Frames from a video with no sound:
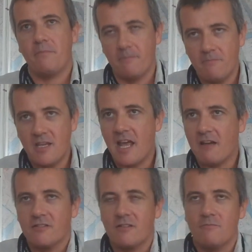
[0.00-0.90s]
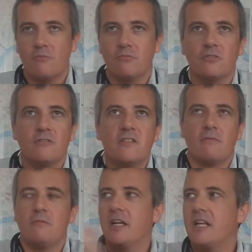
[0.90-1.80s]
per me, eh, questo è il mio punto di vista,
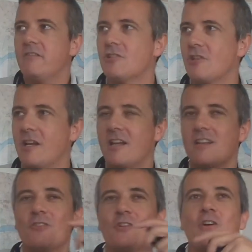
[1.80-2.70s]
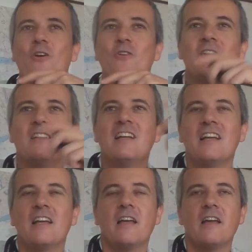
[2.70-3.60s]
poi magari vincere il Leone d'Oro,
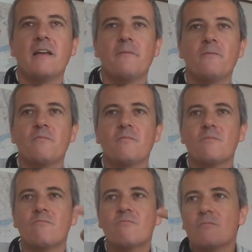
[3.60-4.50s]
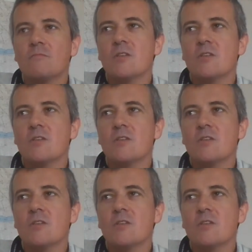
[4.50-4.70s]
ehm,